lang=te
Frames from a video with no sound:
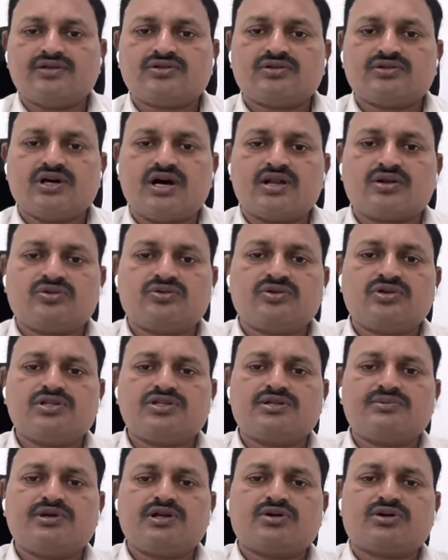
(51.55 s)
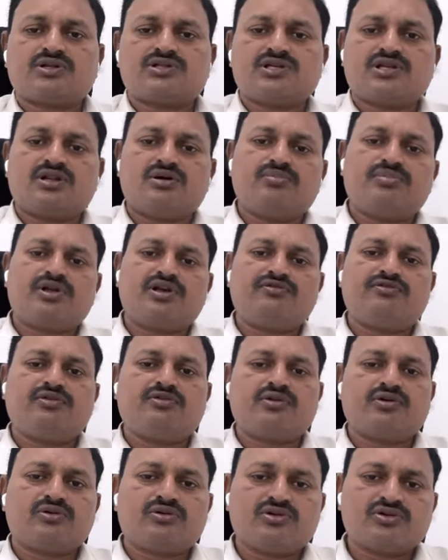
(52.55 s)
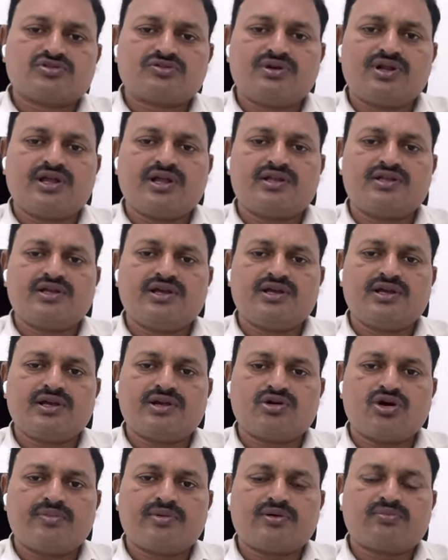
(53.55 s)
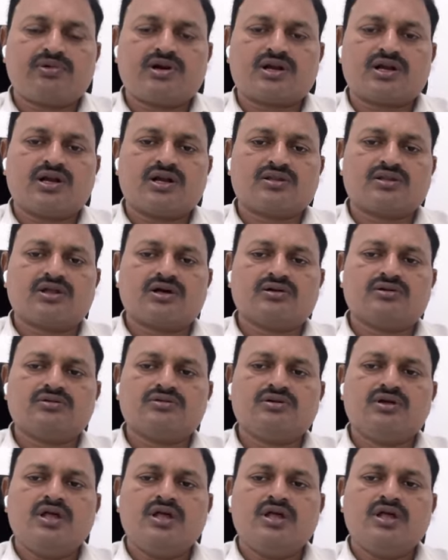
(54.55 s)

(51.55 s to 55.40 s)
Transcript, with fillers: సో దాని గురించి నేను ఒక చిన్న బ్రీఫ్ ఇవ్వడం కోసమే నేను ఇది ఈ టాపిక్ మాట్లాడుతున్నాను